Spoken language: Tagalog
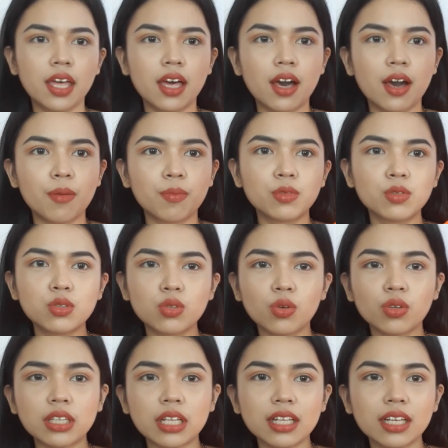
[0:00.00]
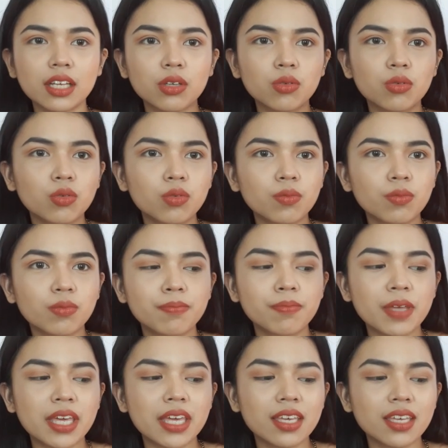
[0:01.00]
Um, gusto ko talaga yung
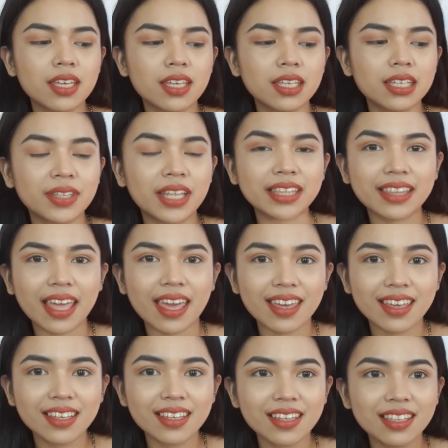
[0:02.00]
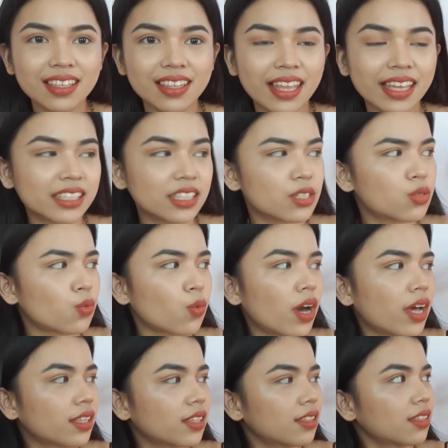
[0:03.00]
may dating, like this
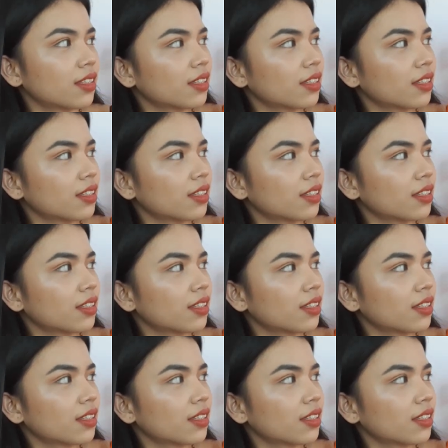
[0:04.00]
one.